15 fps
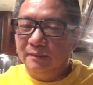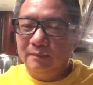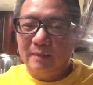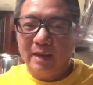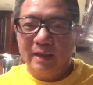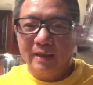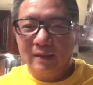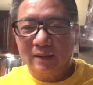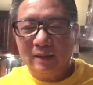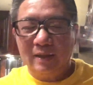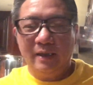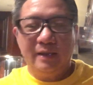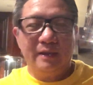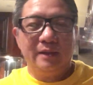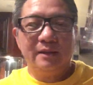ba vấn
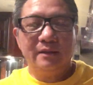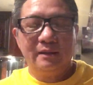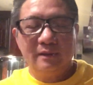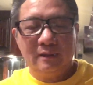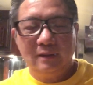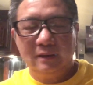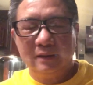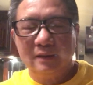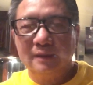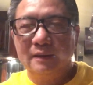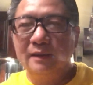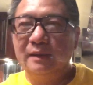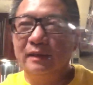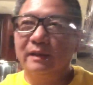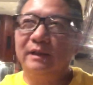đề nhất
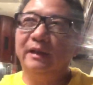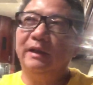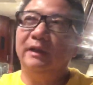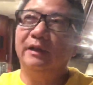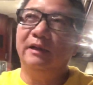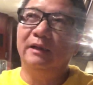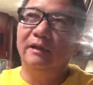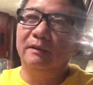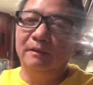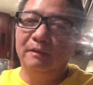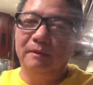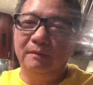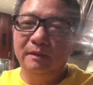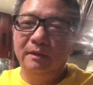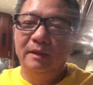là cái
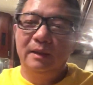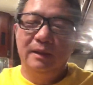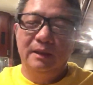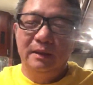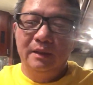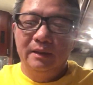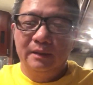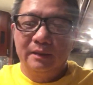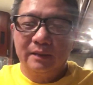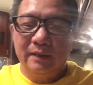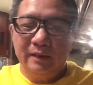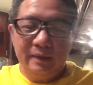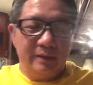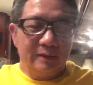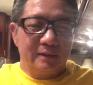ờ, cái
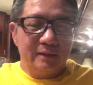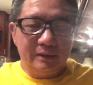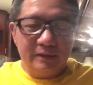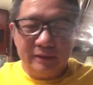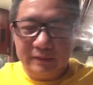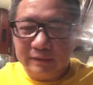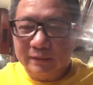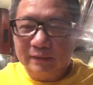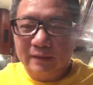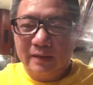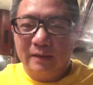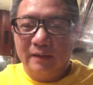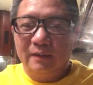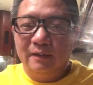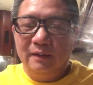hiện tượng người
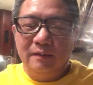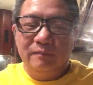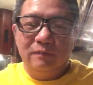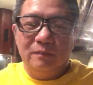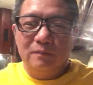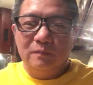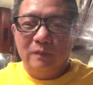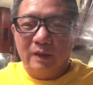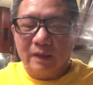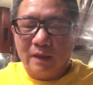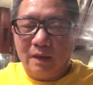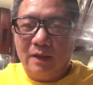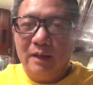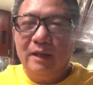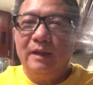ta gọi là phụng hoàng
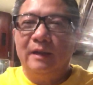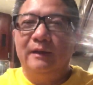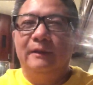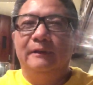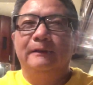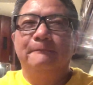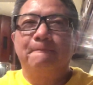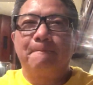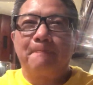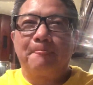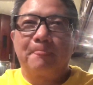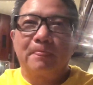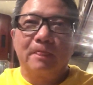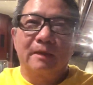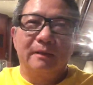đỏ
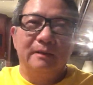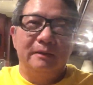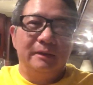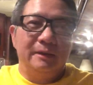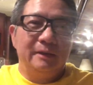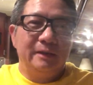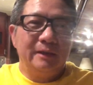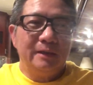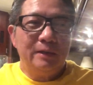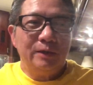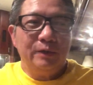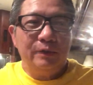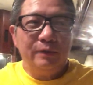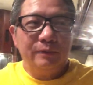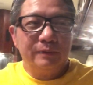rồi thấy
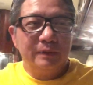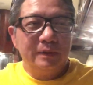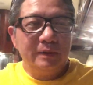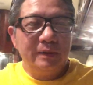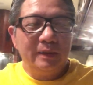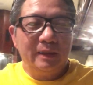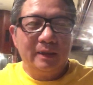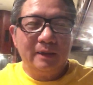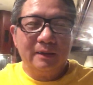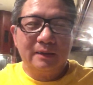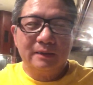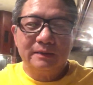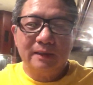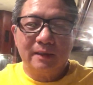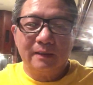nhiều người
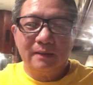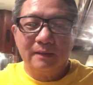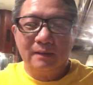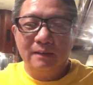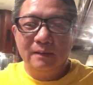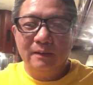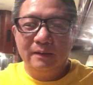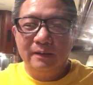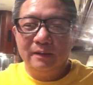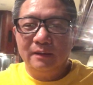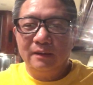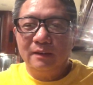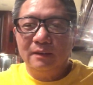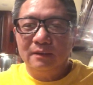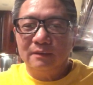lăn xăng và
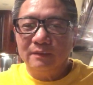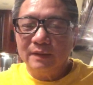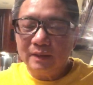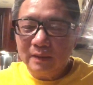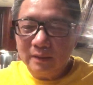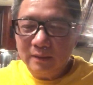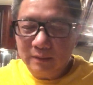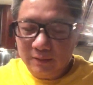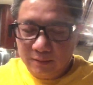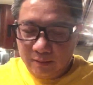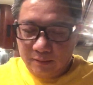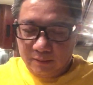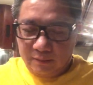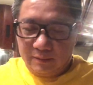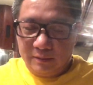hỏi
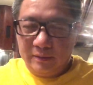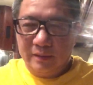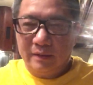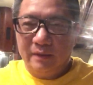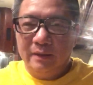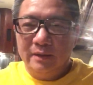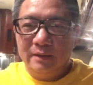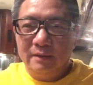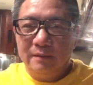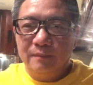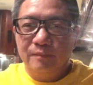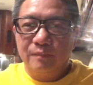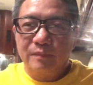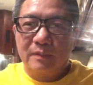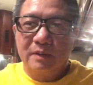rồi
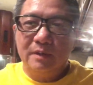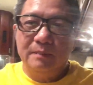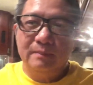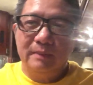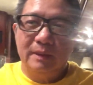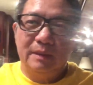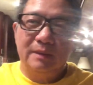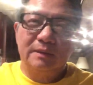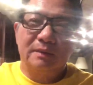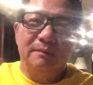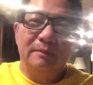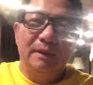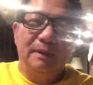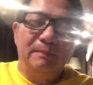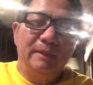comment
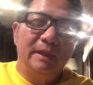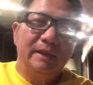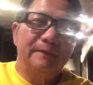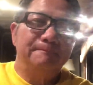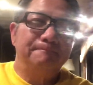tùm lum hết